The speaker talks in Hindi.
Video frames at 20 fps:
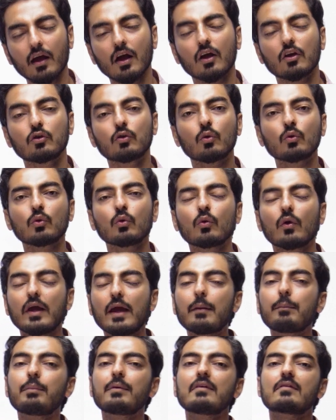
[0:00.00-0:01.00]
दोनों
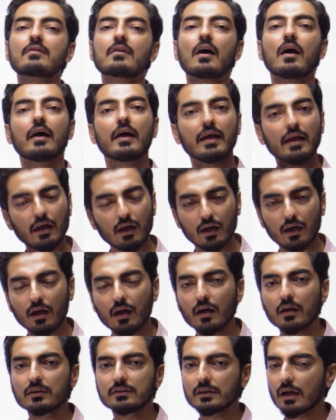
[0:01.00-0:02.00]
एपीस का ए
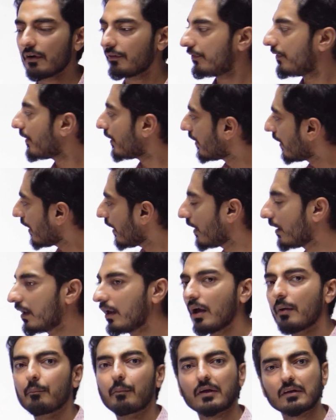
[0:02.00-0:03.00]
या फिर डी
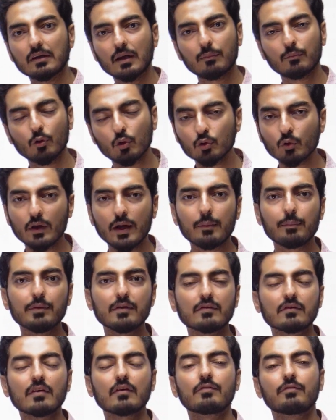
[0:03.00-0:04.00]
मतलब दोनों एपीस
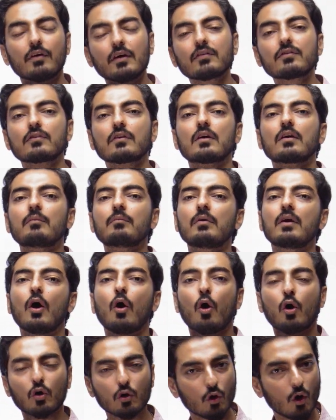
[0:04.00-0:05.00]
के फर्स्ट टर्म और
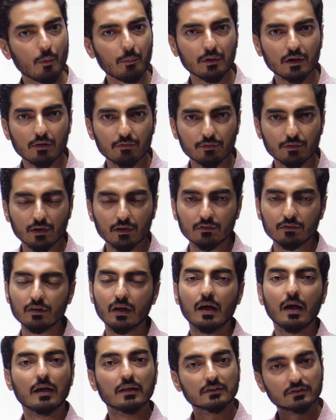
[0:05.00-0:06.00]
कॉमन डिफरेंस
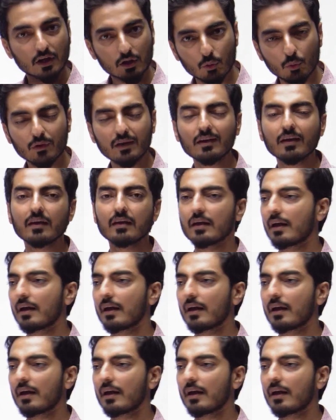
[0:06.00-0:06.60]
जरूरी नहीं है